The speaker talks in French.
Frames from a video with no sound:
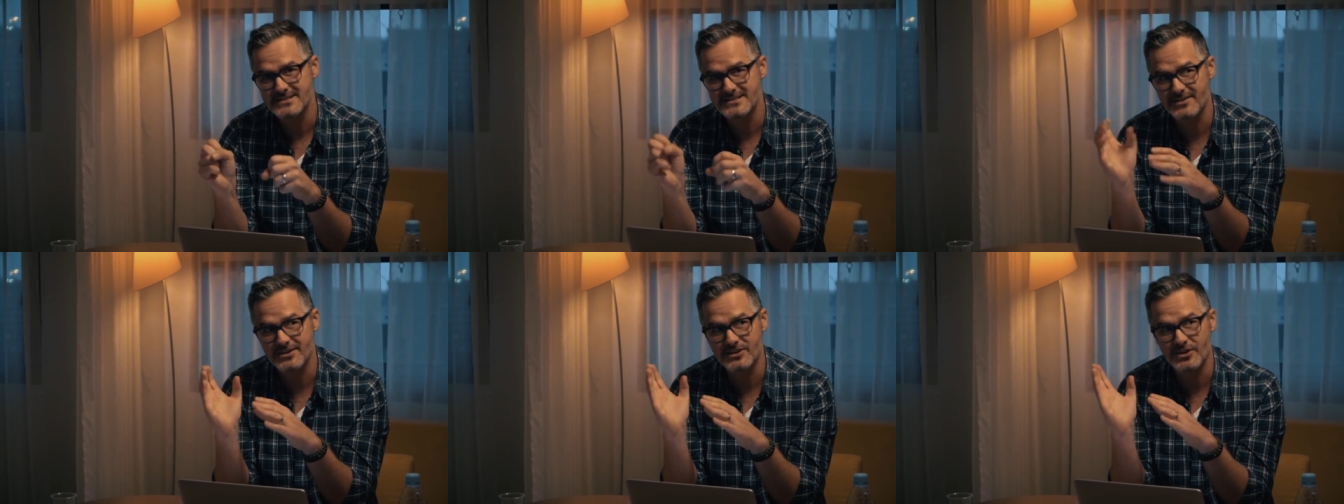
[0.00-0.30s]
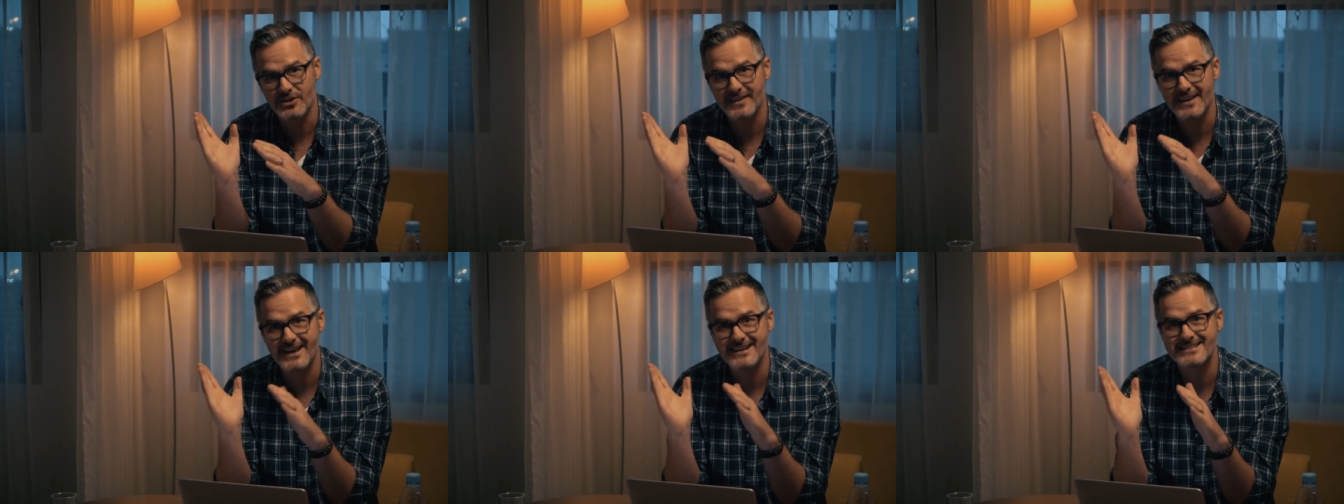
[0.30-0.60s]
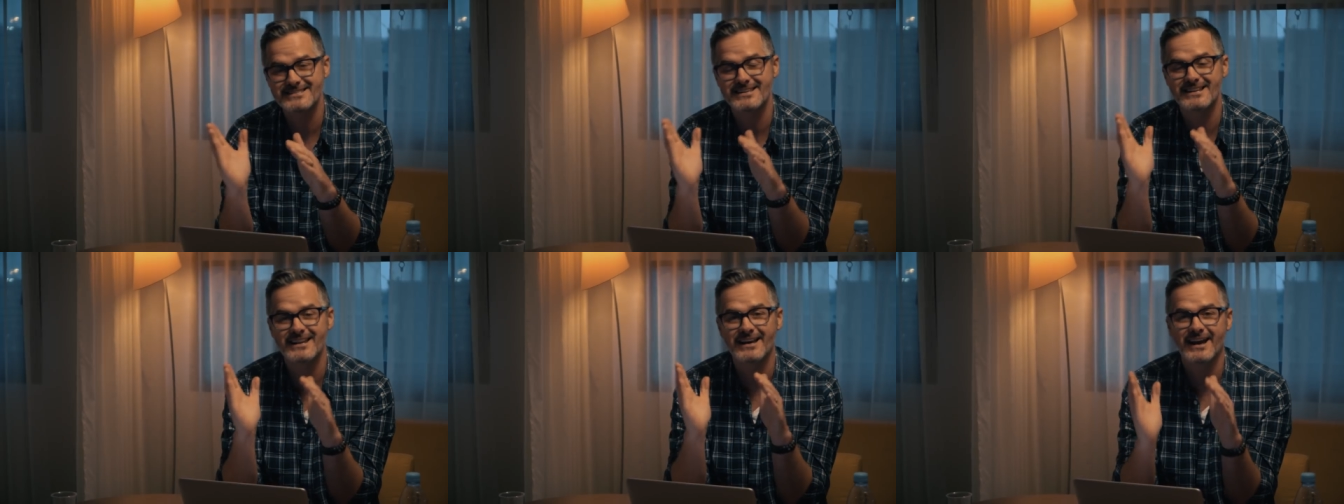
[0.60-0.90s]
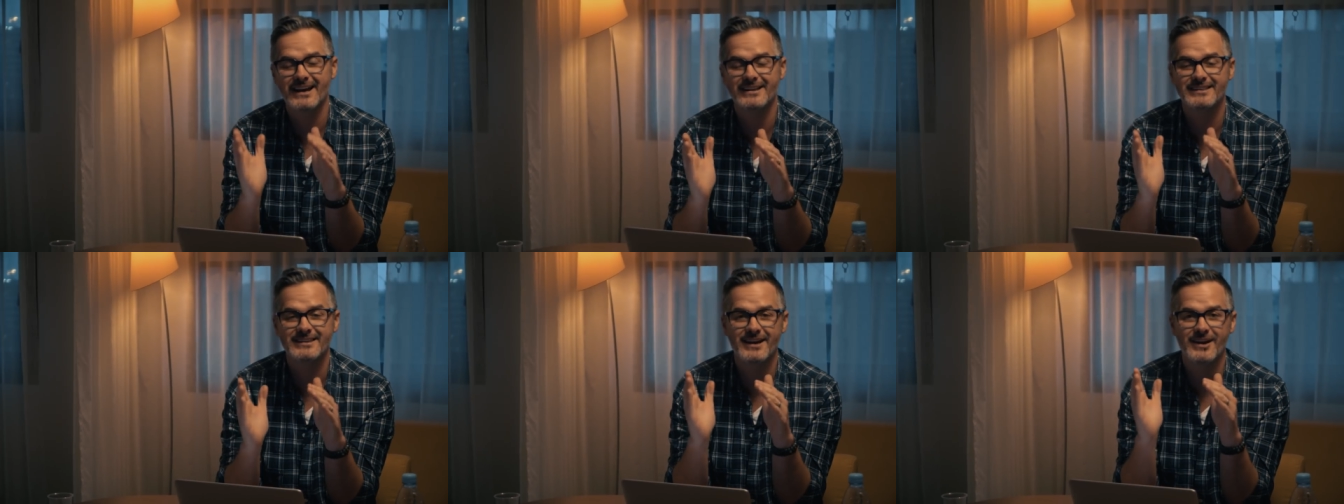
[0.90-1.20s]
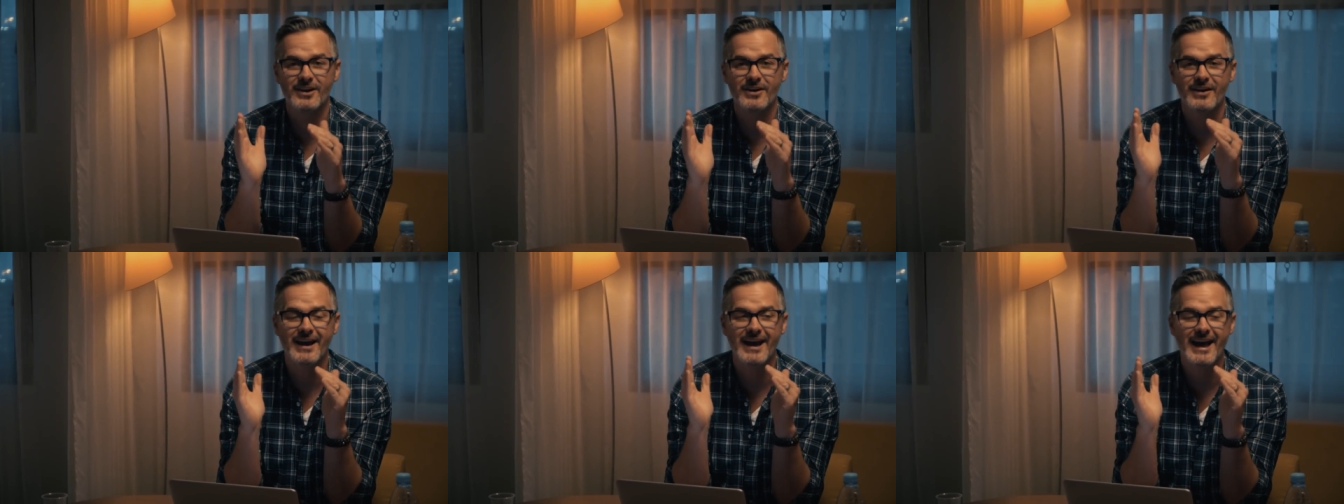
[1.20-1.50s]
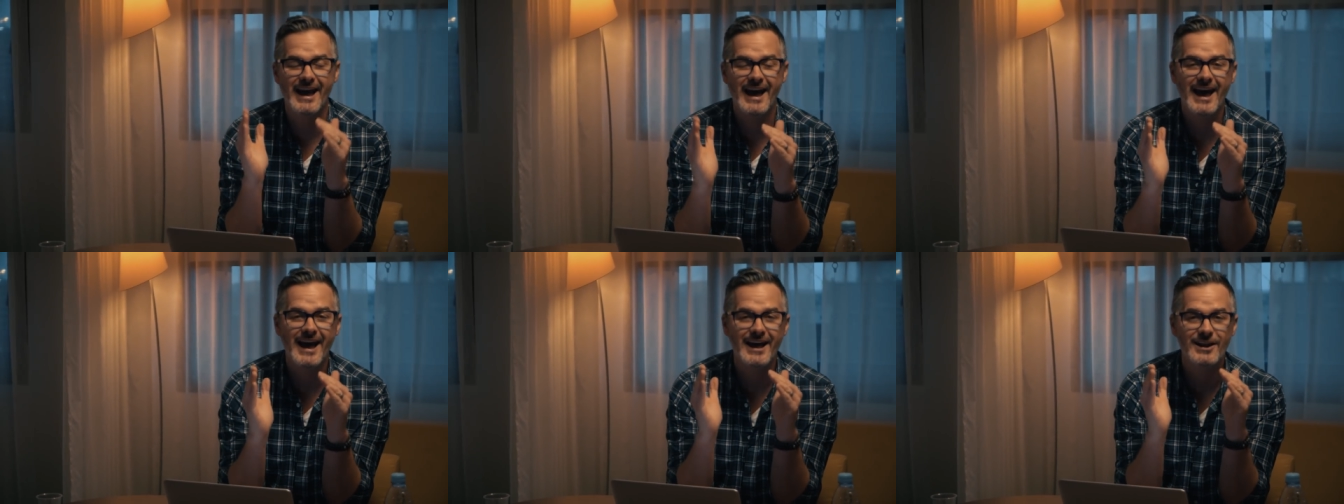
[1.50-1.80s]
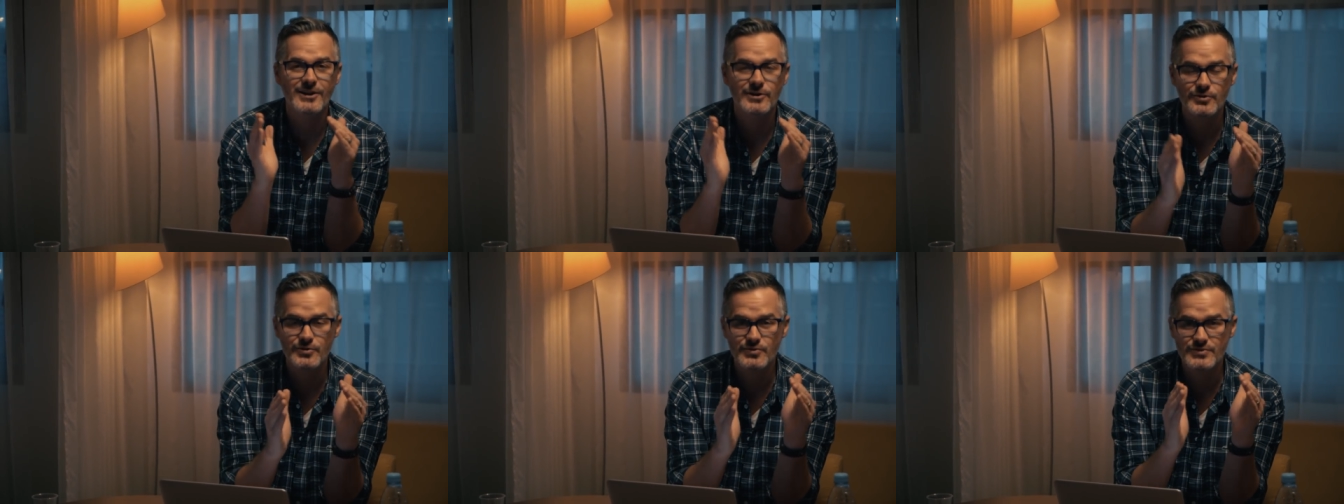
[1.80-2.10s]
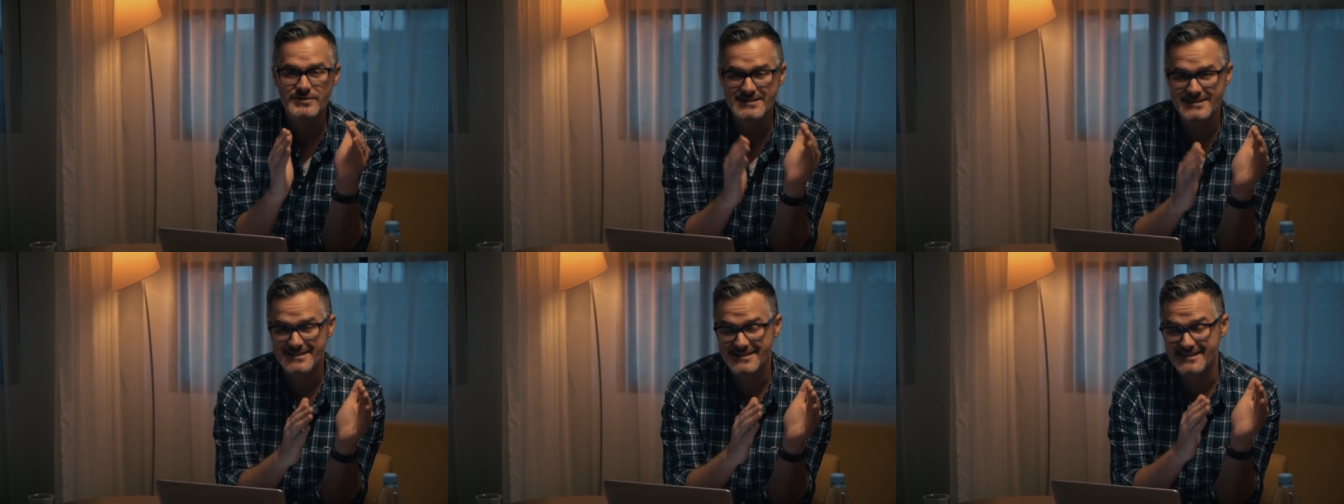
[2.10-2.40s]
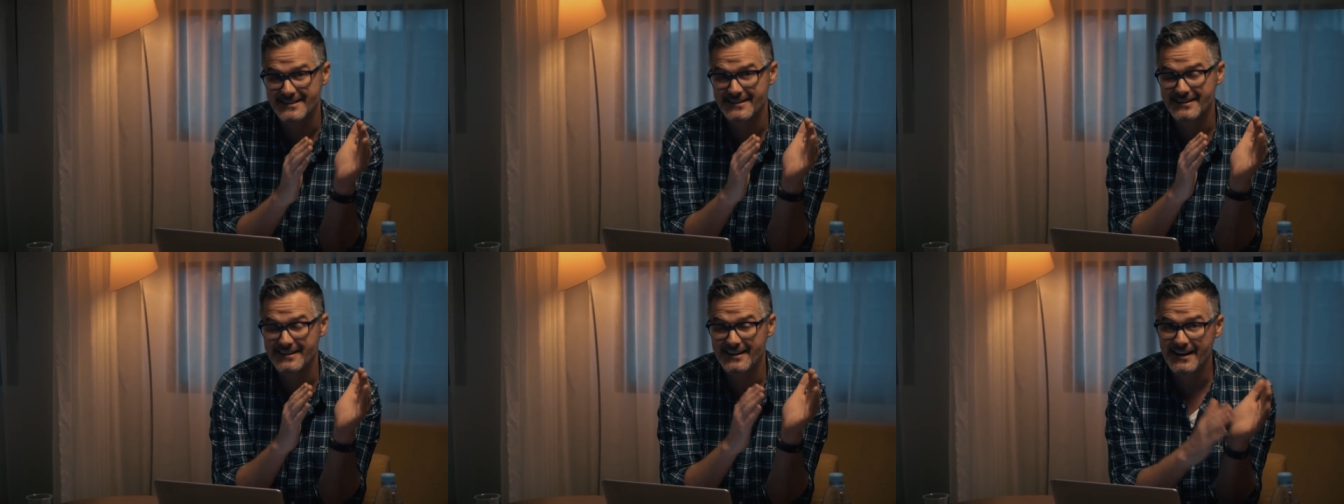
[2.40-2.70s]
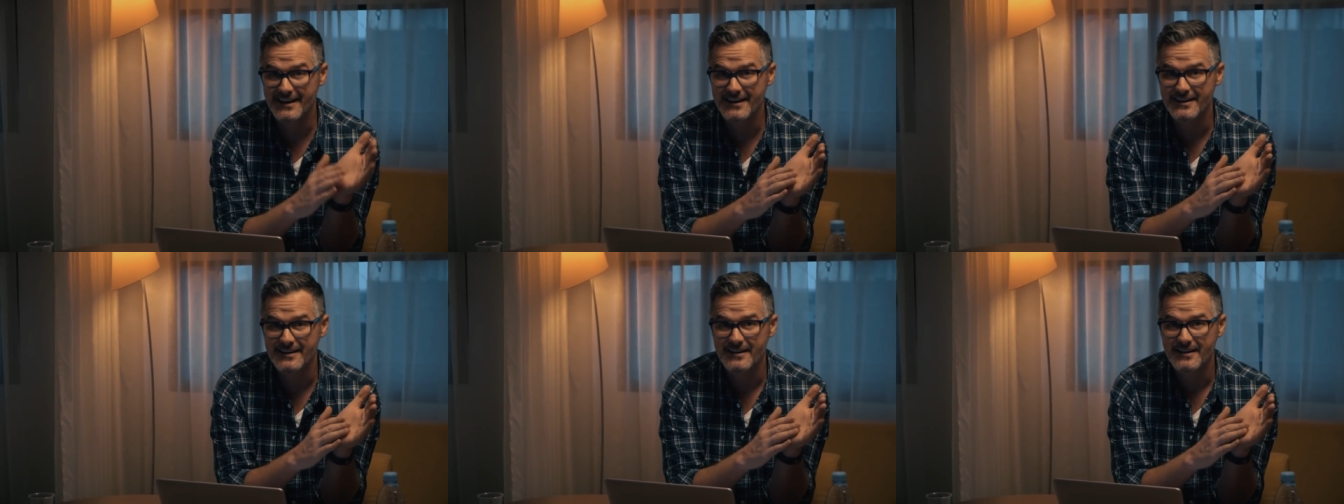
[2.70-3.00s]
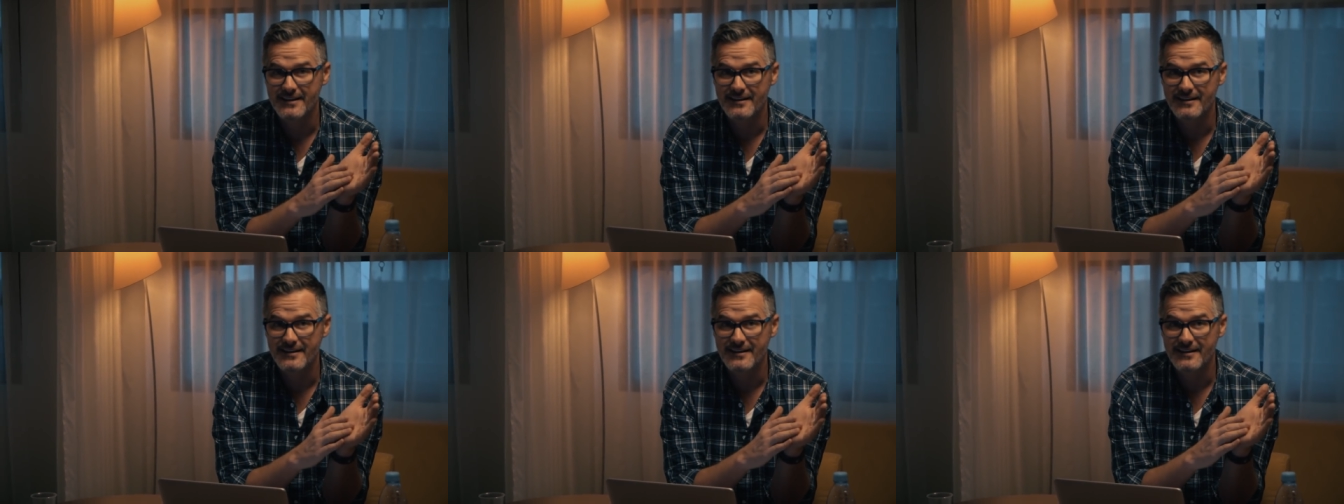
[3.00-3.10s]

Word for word: ça va être un accélérateur hallucinant